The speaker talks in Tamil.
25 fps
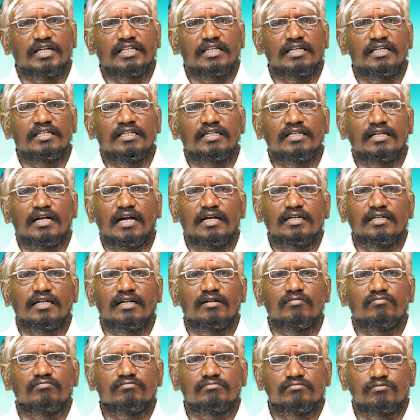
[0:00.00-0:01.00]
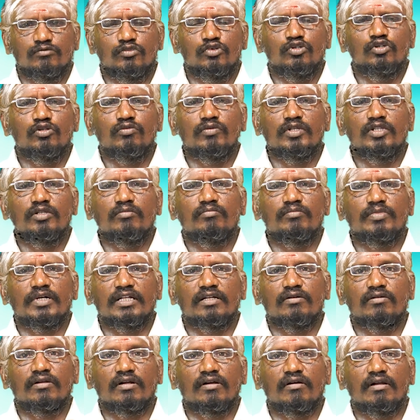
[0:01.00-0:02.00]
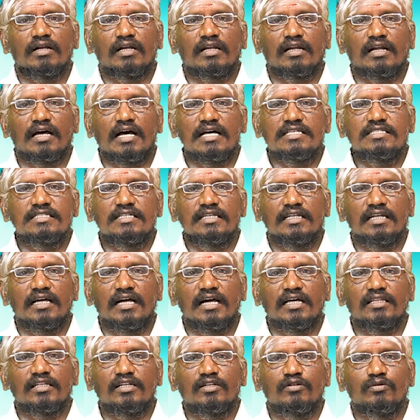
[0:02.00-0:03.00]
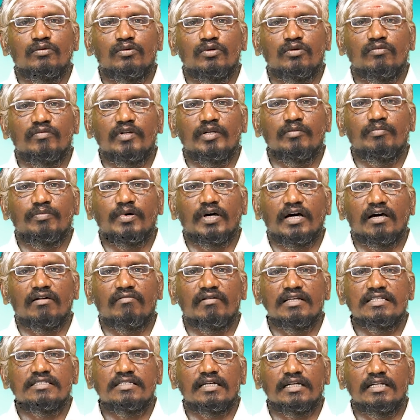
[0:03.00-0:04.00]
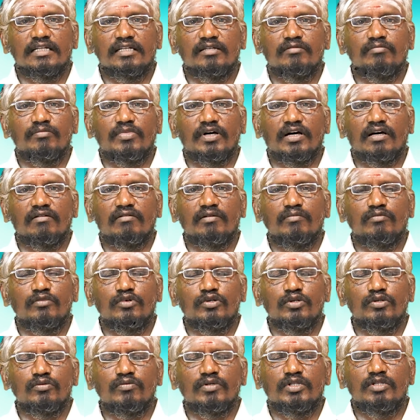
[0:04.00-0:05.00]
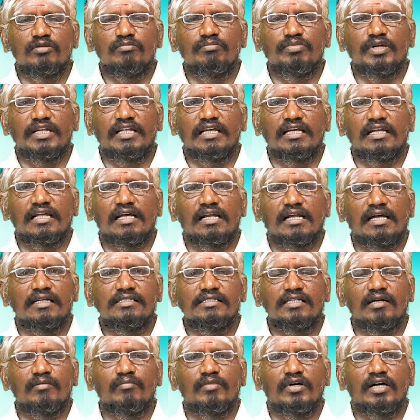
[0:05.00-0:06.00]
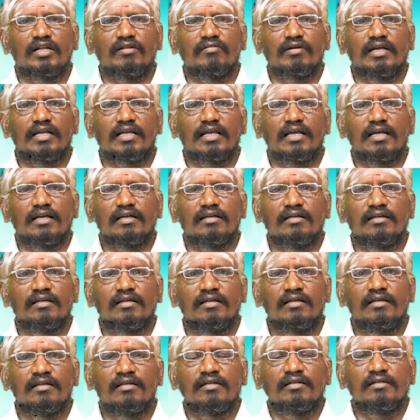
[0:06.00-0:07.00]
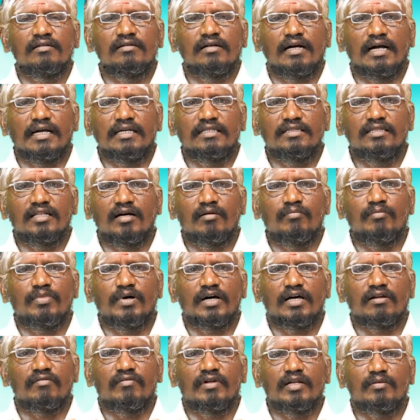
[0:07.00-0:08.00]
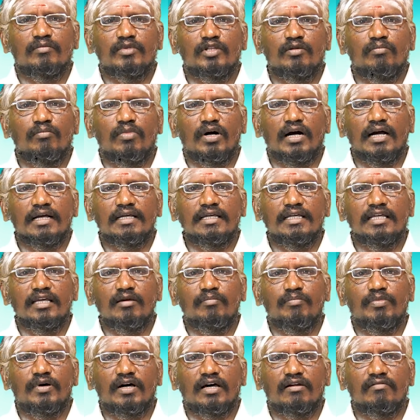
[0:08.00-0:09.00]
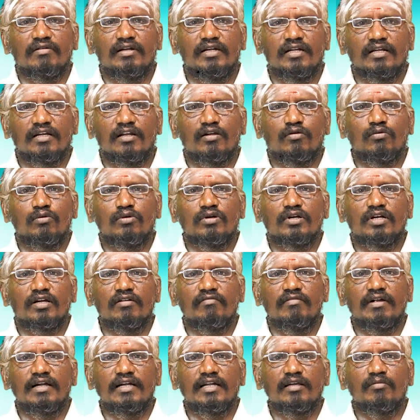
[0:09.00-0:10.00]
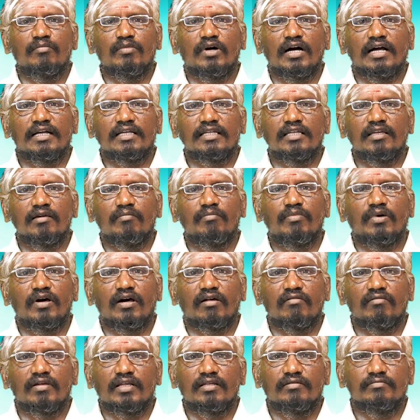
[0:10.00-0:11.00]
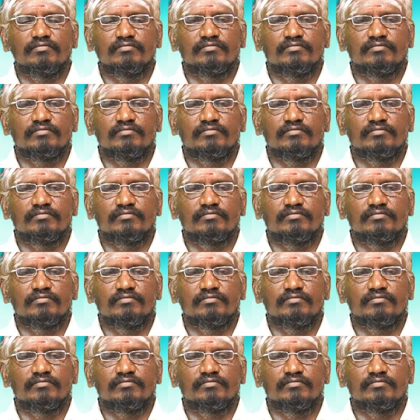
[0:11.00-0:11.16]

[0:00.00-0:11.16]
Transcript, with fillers: பதினஞ்சு நாட்கள் முழுவதும் ப உங்கள் ராசிநாதன் குருவின் பார்வை சனியின் பார்வை முழுவதும் பெறுகிறார் ஐந்தாம் பார்வையாக ஐந்தாம் பார்வை என்பது பாக்கிய பார்வை நீங்கள் கொடுக்க வேண்டிய பாக்கிய பார்வை